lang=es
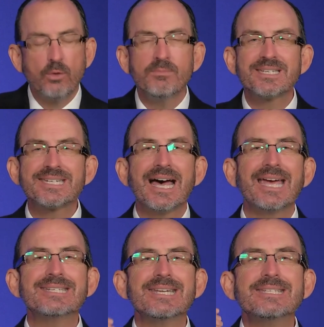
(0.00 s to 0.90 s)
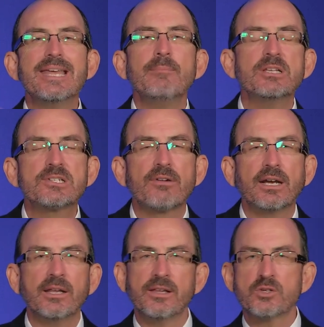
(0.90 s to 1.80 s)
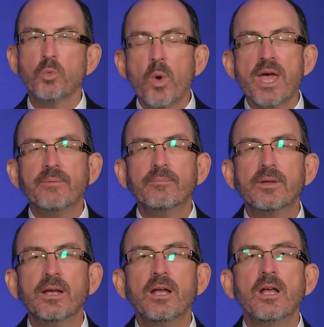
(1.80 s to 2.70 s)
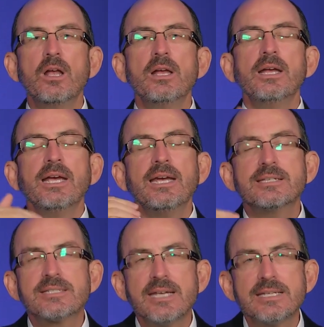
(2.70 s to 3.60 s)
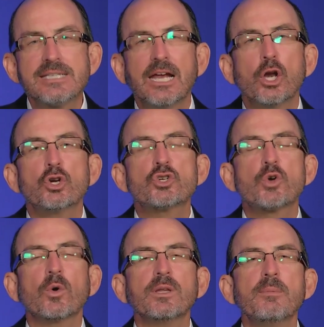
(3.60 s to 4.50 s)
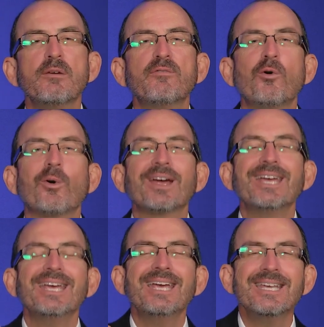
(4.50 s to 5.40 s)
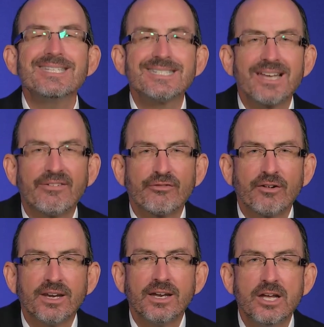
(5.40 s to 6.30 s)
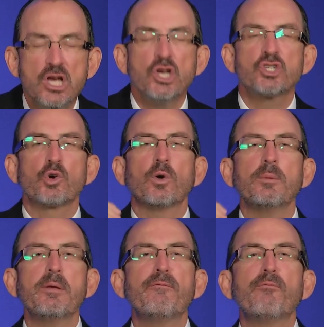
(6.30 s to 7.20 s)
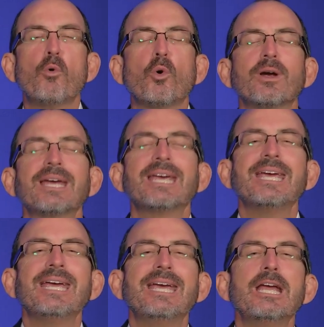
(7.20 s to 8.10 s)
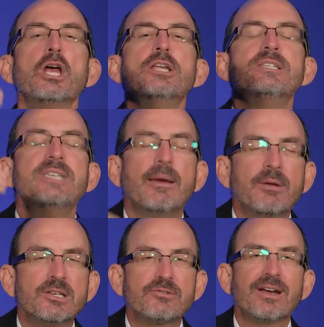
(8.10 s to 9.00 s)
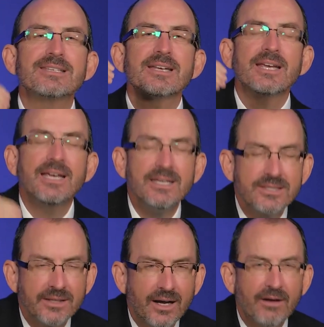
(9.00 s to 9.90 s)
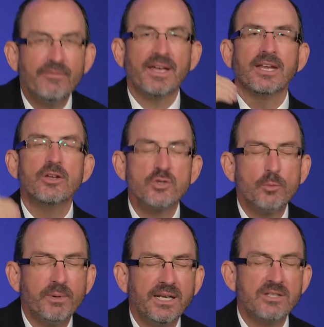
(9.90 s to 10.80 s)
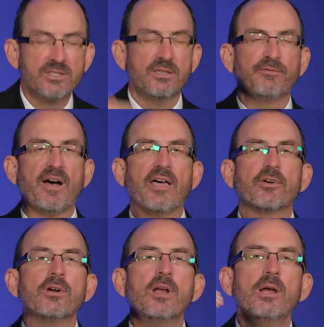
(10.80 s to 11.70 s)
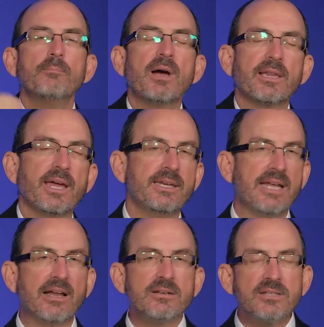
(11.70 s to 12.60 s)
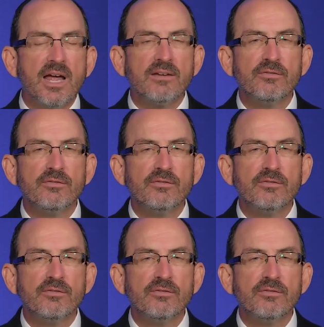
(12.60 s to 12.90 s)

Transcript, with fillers: El Mesías está demostrando esto. ¿Cuándo? Él lo dijo muy poco antes de empezar su sufrimiento poco antes de manifestar su amor y su obediencia al Padre al entregar su vida.